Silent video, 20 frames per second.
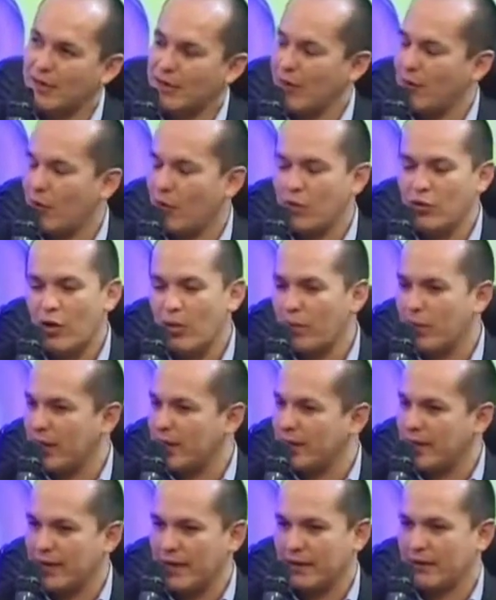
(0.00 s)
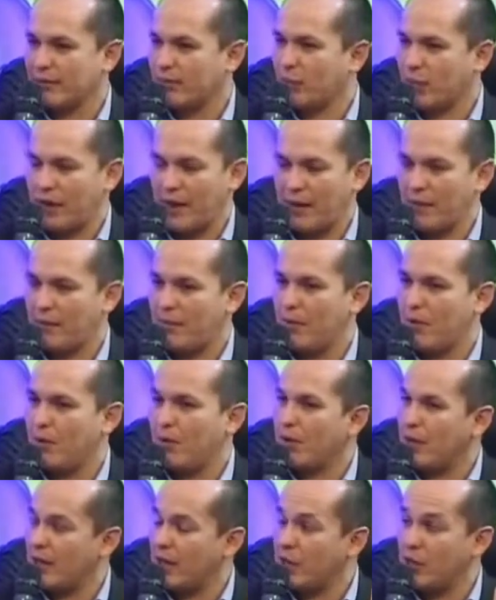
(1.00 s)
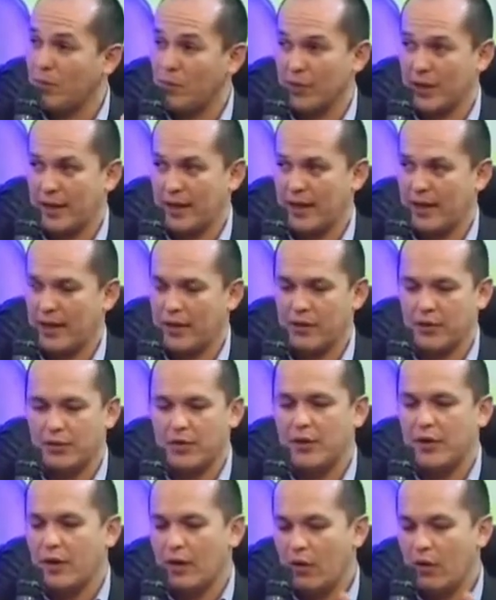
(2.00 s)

Por ejemplo, uno puede tener, por ejemplo, un crédito hipotecario,